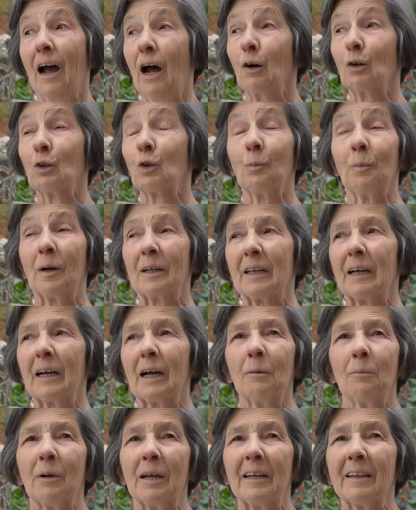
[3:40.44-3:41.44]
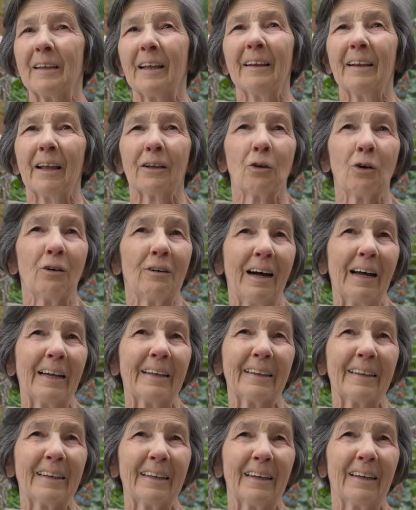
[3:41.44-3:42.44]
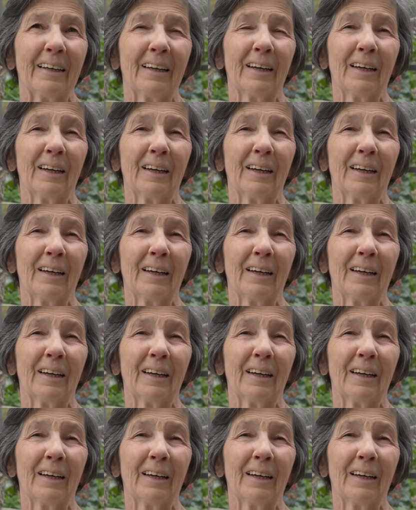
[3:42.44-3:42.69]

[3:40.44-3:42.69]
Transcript: automaticamente è andato avanti.